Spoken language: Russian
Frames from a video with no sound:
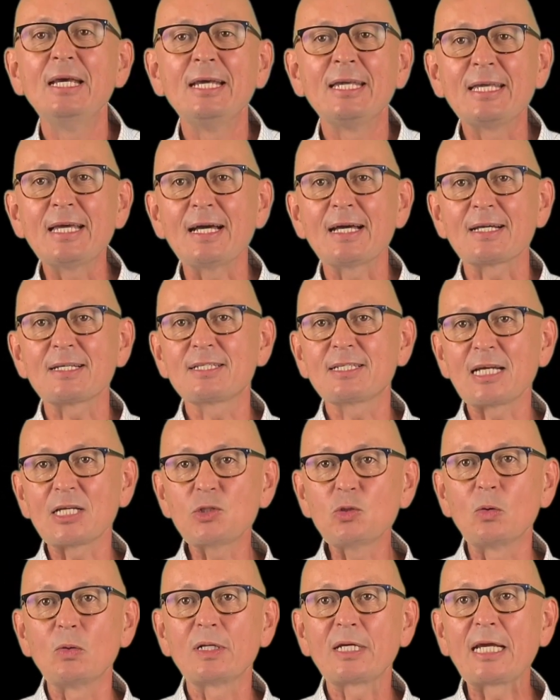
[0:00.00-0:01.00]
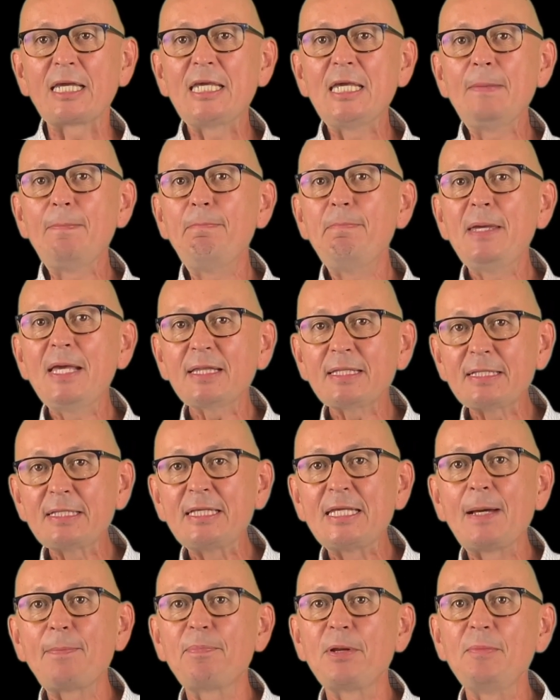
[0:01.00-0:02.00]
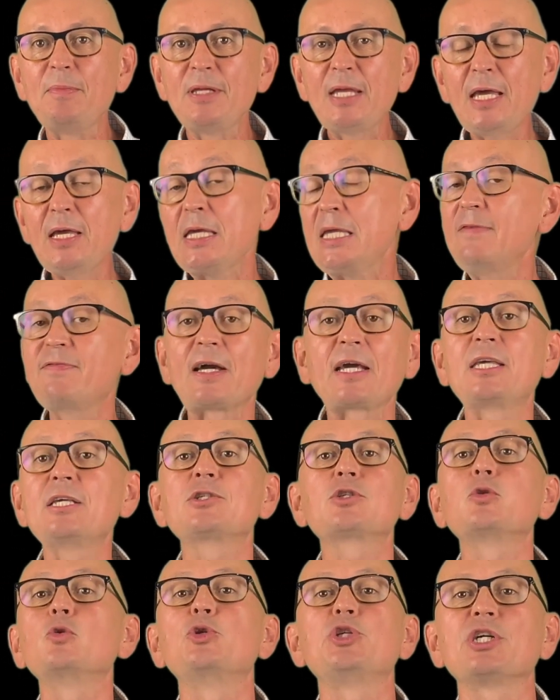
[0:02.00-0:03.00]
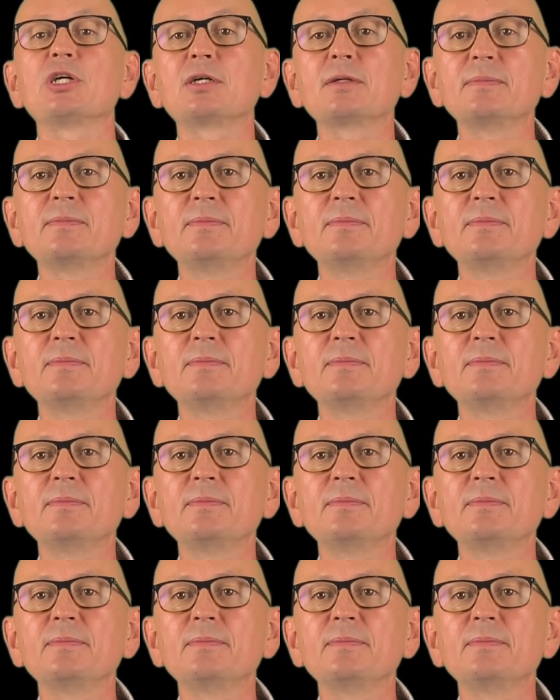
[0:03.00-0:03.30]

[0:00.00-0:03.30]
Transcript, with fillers: Я расскажу, какие методы я применяю и в каких случаях.